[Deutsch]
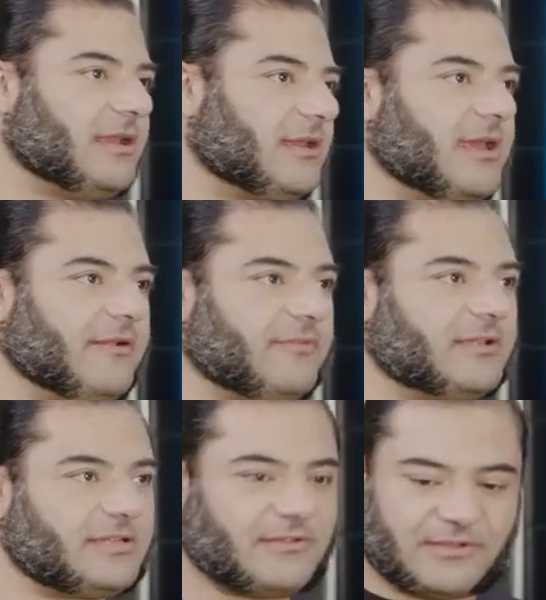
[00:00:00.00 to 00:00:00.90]
andere Hälfte
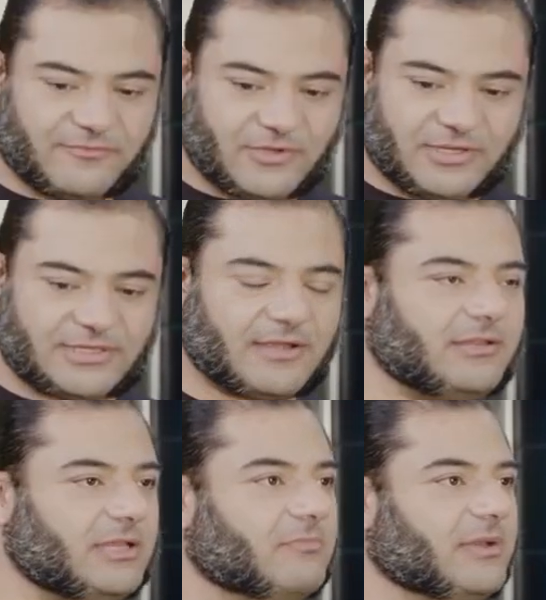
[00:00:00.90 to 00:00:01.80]
ist halt wirklich Sachen,
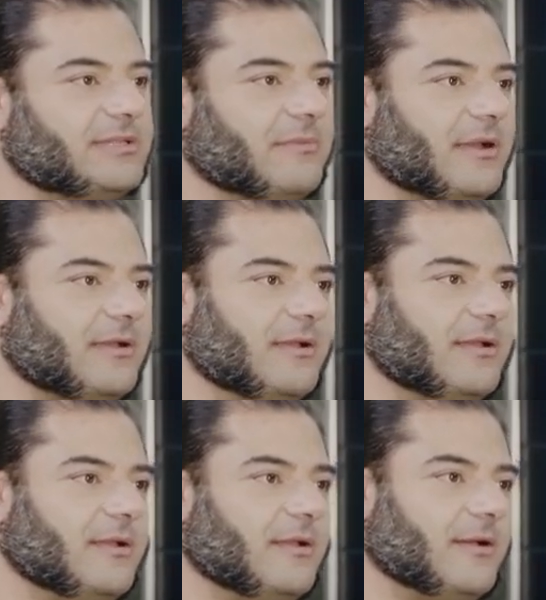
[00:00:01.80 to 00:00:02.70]
die ich im Mixer mache.
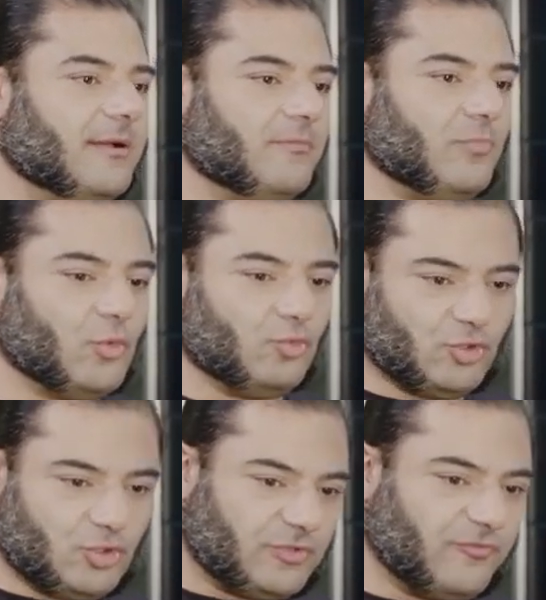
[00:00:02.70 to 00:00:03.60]
Ähm, und
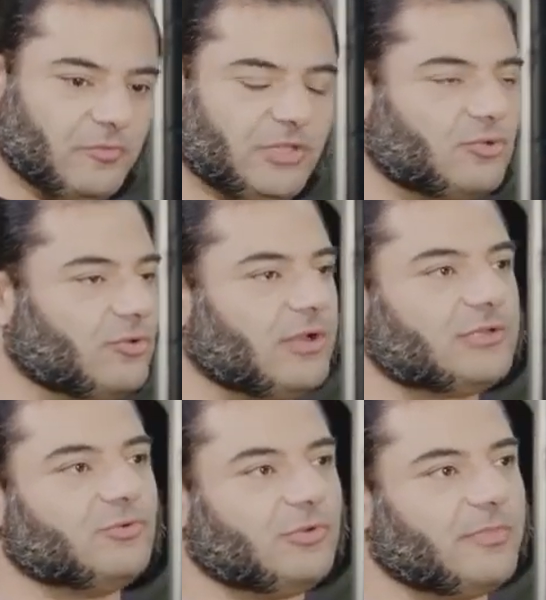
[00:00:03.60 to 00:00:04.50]
das ist für mich so eine
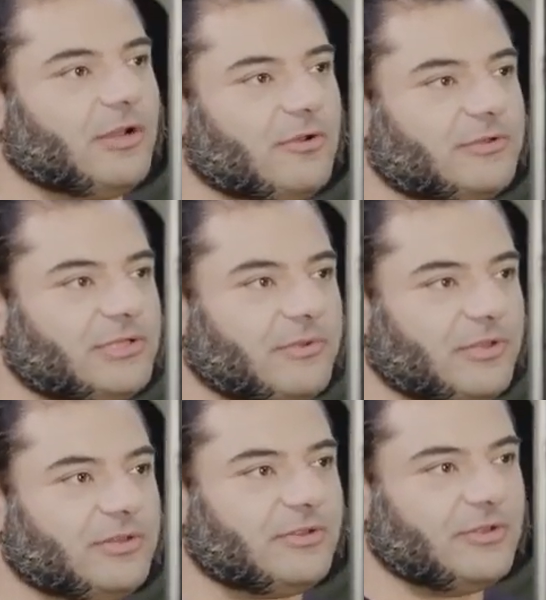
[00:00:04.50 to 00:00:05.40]
ganz gute Balance.
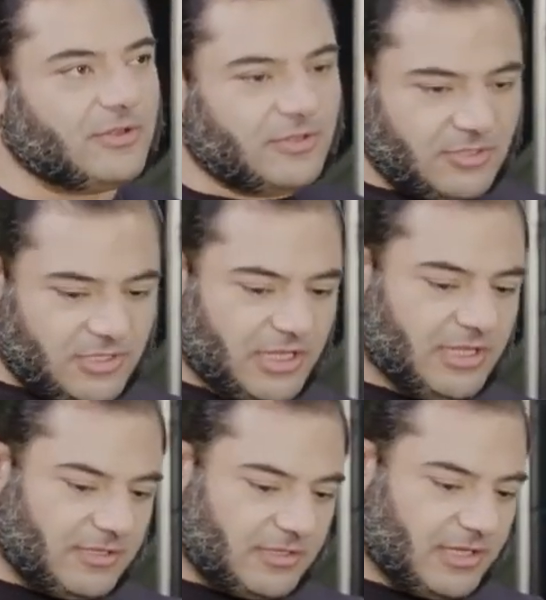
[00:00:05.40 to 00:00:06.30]
Damit
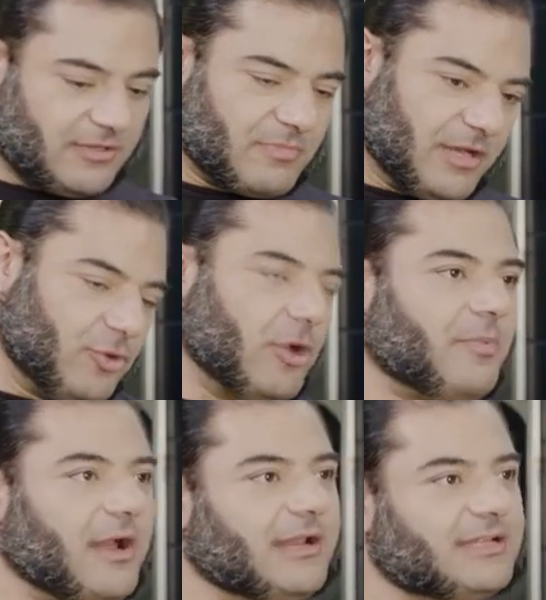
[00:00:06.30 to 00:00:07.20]
kriege ich, kriegt mein
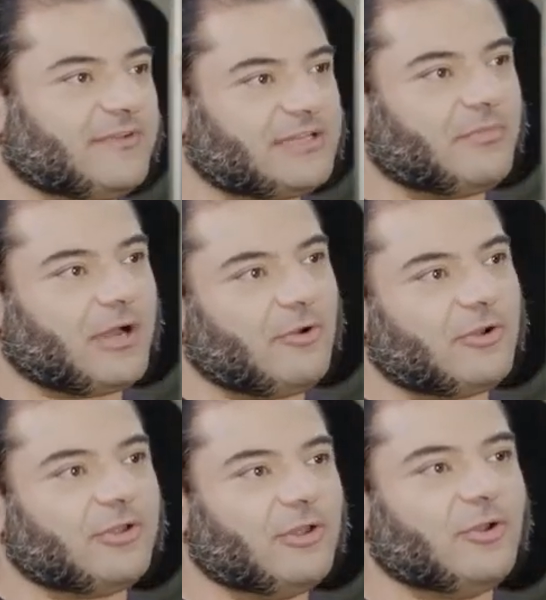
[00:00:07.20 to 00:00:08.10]
Körper alles, was er
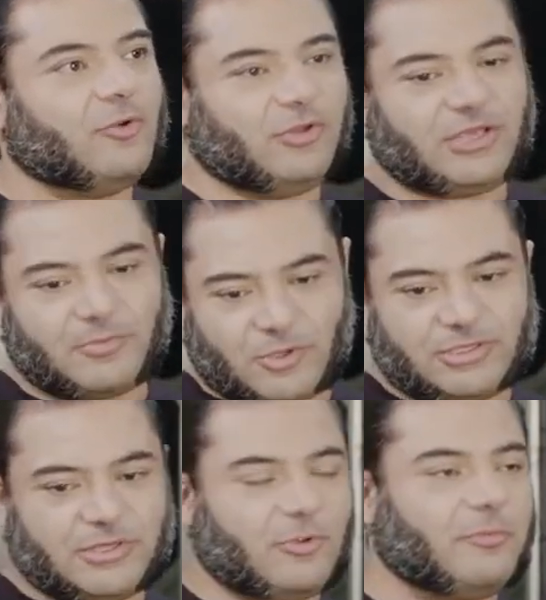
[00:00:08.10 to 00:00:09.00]
braucht und ich habe
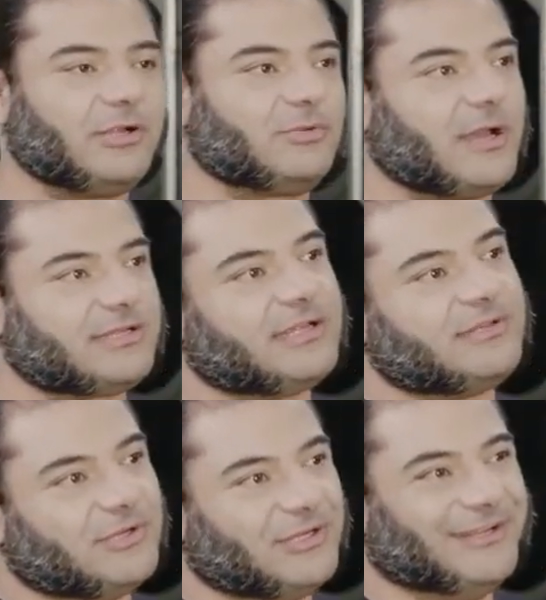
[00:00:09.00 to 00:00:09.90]
trotzdem noch mal Spaß
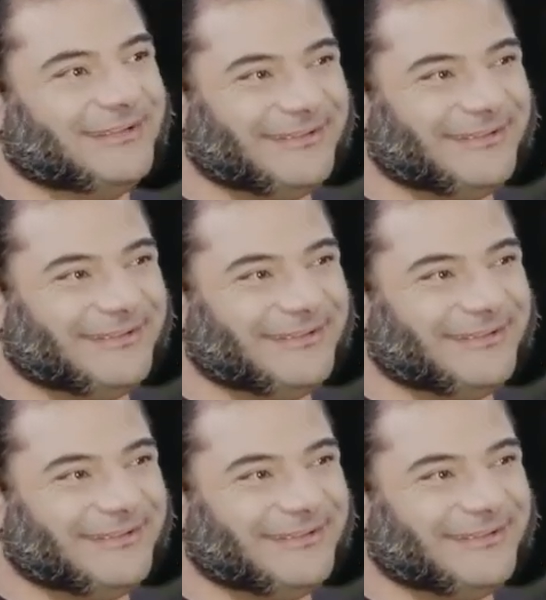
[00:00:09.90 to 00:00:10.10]
dazwischen.